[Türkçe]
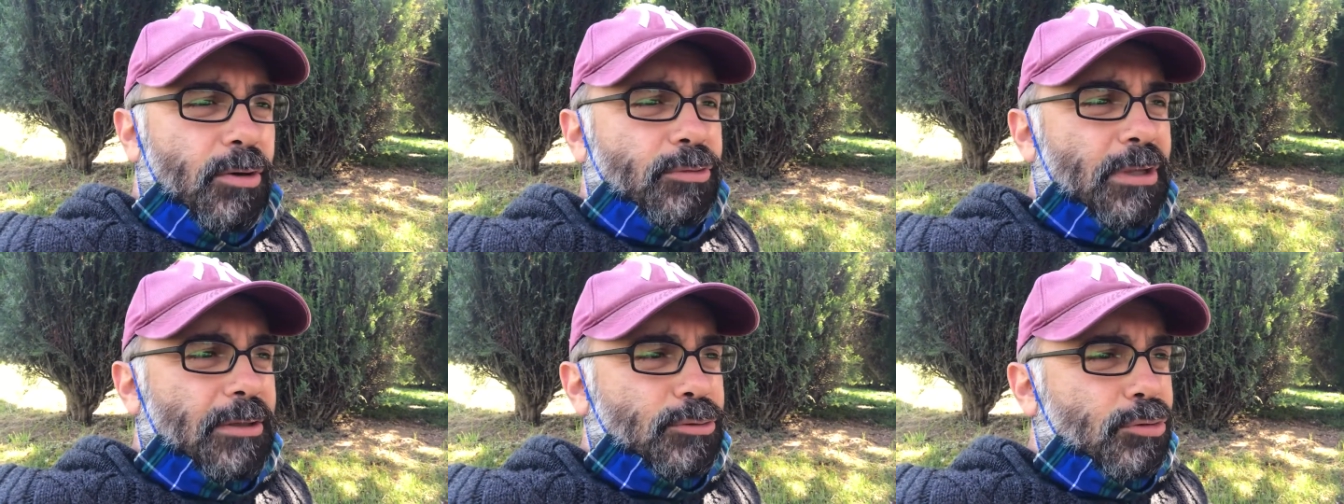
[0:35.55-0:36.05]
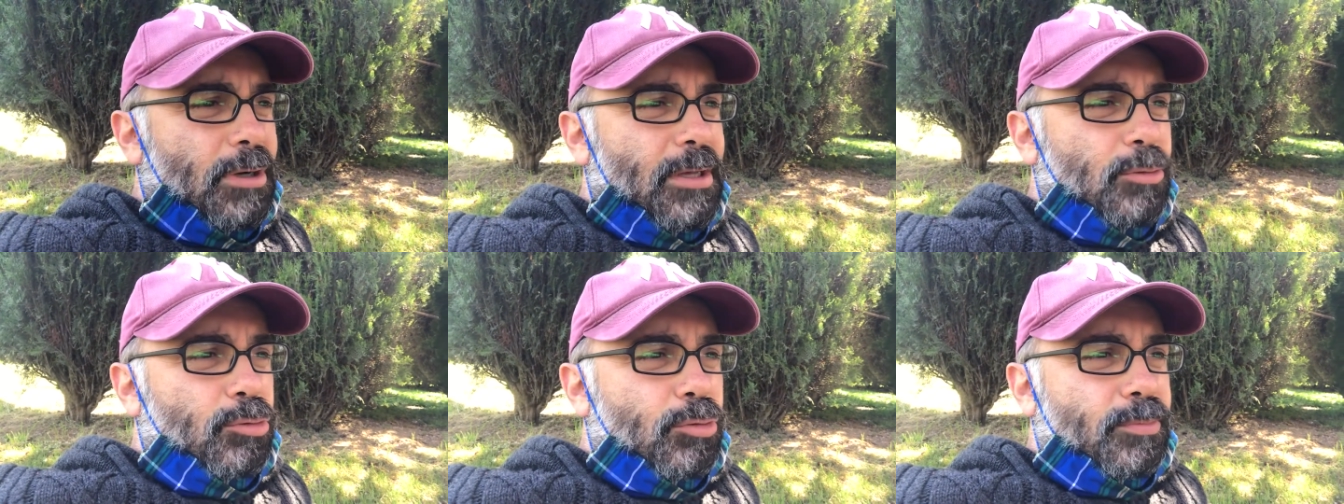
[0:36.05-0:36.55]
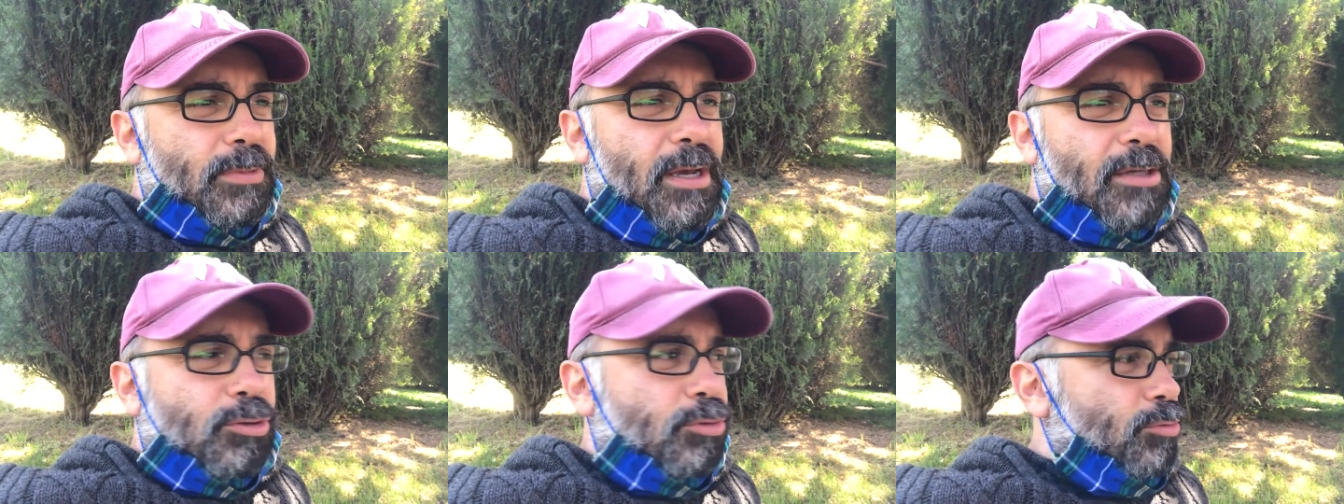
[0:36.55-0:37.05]
Ondan sonra
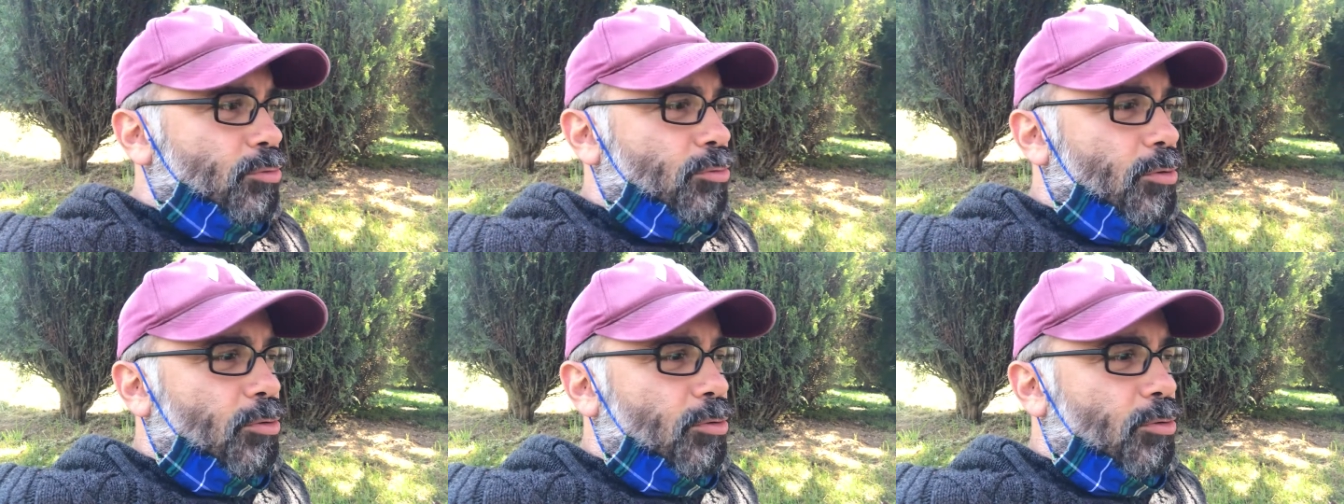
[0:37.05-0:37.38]
YouTube'da çocuk